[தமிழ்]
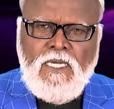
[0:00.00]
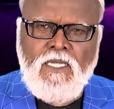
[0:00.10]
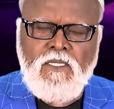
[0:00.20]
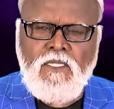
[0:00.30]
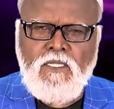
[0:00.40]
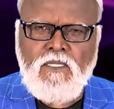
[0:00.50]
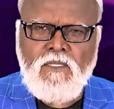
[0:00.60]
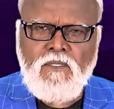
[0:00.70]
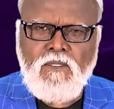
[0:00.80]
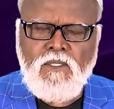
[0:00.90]
கடந்து
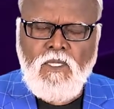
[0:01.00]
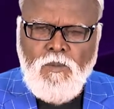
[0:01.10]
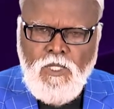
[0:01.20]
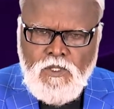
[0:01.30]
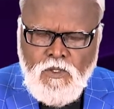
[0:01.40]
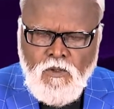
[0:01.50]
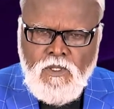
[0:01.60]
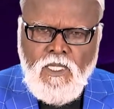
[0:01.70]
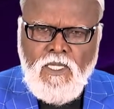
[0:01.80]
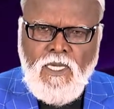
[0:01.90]
நம்முடைய
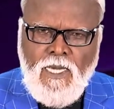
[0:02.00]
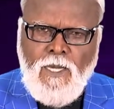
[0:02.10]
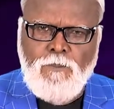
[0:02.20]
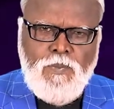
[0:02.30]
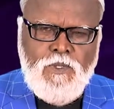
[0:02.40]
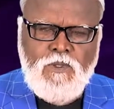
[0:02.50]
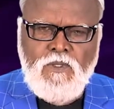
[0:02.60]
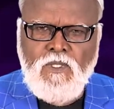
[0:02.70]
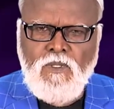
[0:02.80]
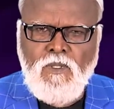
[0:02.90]
சொந்த ஆப்
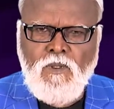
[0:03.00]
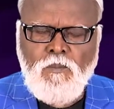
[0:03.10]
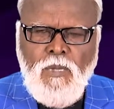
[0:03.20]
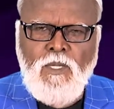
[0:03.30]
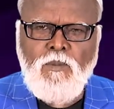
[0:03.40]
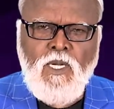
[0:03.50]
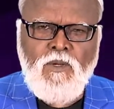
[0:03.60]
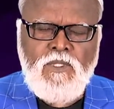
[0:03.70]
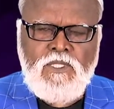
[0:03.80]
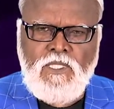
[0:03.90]
பைபிள்
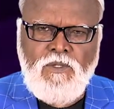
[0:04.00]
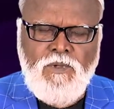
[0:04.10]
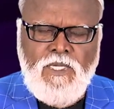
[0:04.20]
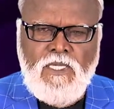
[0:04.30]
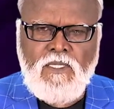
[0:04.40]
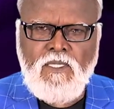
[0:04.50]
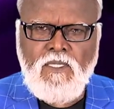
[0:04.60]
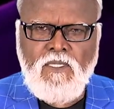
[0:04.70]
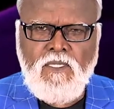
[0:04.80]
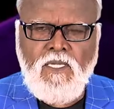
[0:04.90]
அவர் டிவி
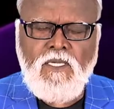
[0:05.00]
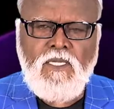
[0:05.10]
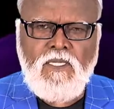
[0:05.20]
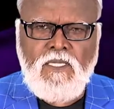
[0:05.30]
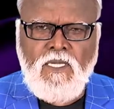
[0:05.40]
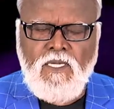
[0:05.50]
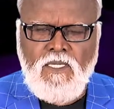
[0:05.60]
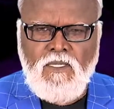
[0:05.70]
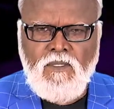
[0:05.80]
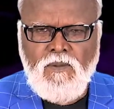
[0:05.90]
என்று
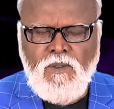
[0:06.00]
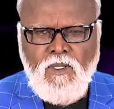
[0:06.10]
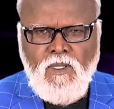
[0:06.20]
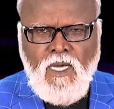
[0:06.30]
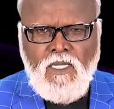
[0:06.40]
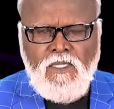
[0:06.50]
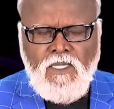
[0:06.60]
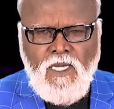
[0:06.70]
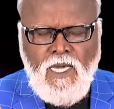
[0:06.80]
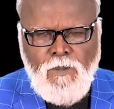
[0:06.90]
நீங்கள் அந்த
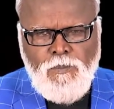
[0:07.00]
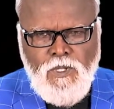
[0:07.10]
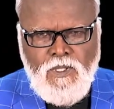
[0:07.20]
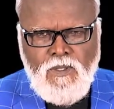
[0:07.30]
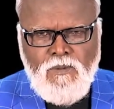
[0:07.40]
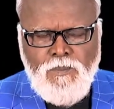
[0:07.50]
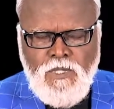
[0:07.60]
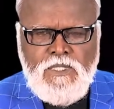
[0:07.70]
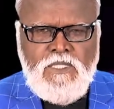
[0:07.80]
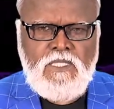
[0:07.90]
ஆப்பை
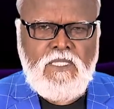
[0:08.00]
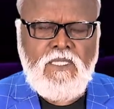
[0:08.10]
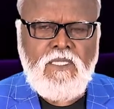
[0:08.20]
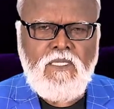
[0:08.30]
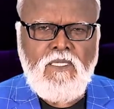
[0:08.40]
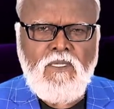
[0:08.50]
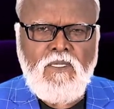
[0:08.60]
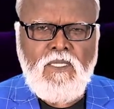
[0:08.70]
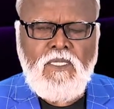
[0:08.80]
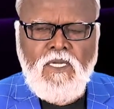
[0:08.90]
பெற்று
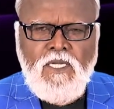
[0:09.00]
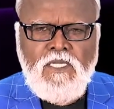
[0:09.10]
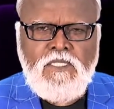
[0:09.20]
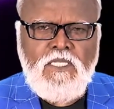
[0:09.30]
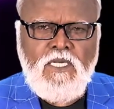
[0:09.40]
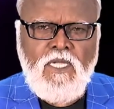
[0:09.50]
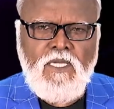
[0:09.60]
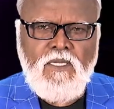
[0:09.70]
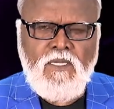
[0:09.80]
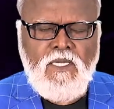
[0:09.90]
இந்த நிகழ்ச்சிகளை
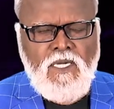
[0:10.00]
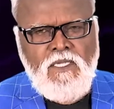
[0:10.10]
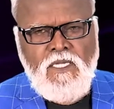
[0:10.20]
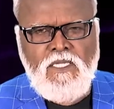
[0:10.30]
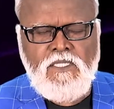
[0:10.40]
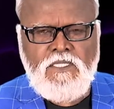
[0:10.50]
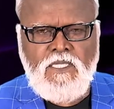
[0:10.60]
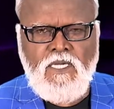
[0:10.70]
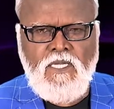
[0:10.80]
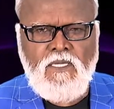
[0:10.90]
கடந்த
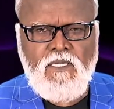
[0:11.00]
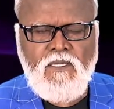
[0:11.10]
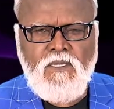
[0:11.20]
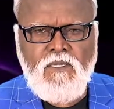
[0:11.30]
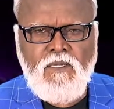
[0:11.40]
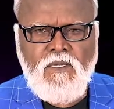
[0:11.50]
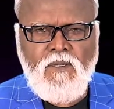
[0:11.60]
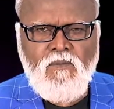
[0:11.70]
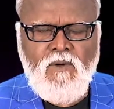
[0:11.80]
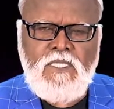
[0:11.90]
நிகழ்ச்சிகளை
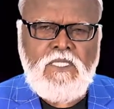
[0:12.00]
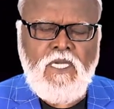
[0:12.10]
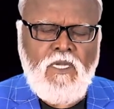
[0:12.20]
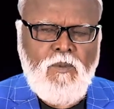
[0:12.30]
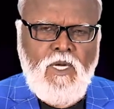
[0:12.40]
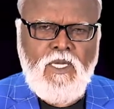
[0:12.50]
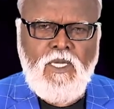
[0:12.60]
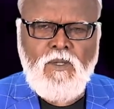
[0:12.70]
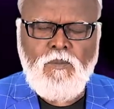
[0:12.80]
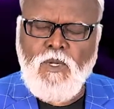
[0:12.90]

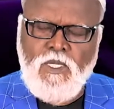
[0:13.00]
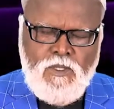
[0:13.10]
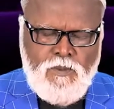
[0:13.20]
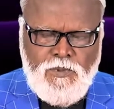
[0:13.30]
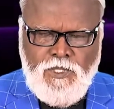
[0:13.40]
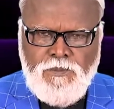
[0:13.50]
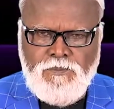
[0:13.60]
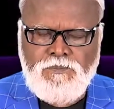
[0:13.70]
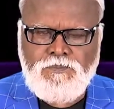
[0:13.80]
வரிசிகரமாக பார்க்க முடியும்